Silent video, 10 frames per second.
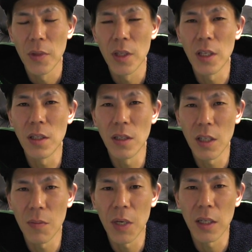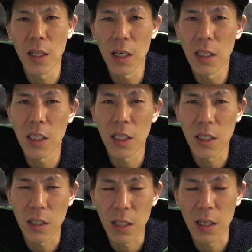ですんで、まあ中にはで
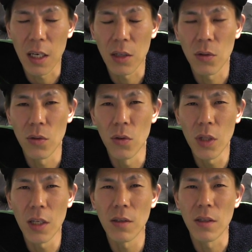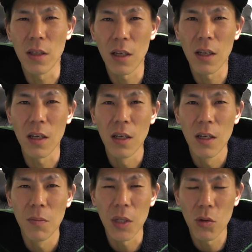すね、あの、ホテルって、
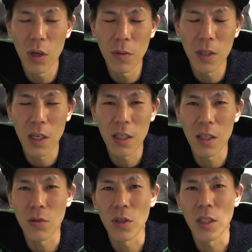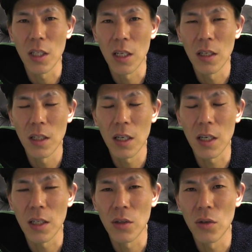まあ、トラブルがあった時にね、なん
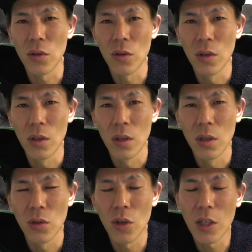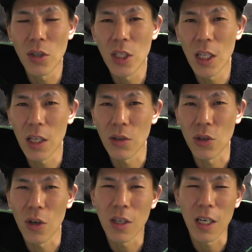かあの、予約してたの
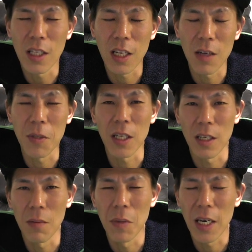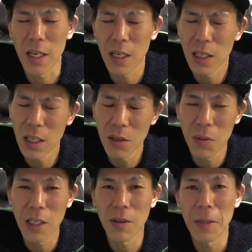に予約入ってないみたいなね、まあ、ANA の
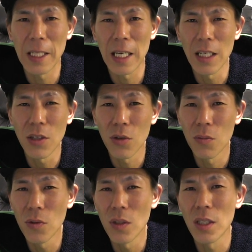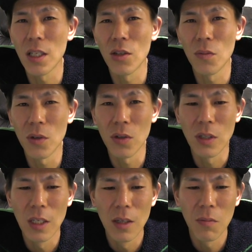場合はまないと思うんですけども、
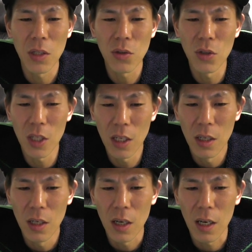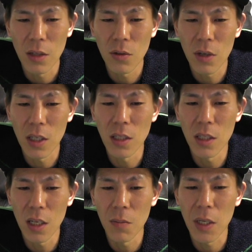まあ、そういうねあの感じ
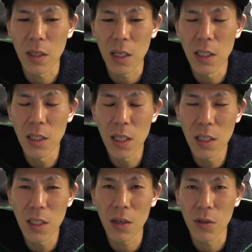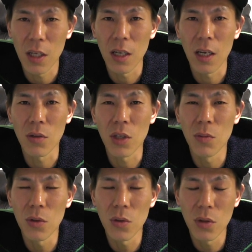で、まあ、現地決済をねあの希
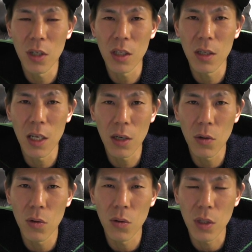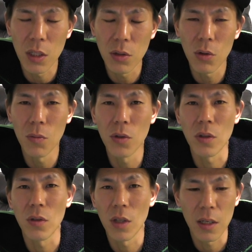望する方は結構いると思うん
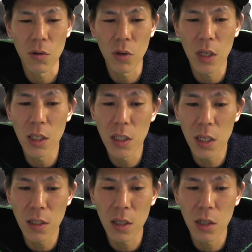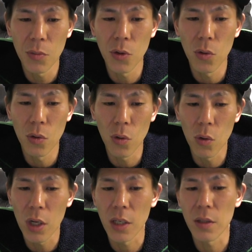ですよねこれ現地決済でも
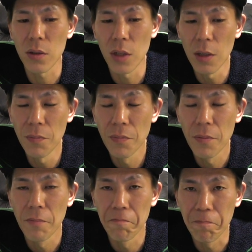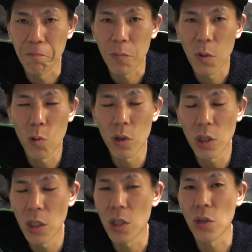OK なんですよねうんすごい
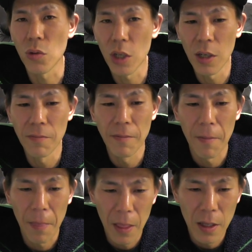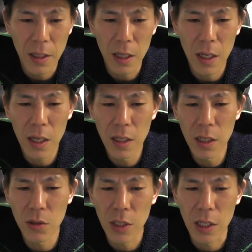いいですよねで
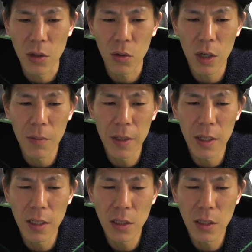ANA のねトラベラー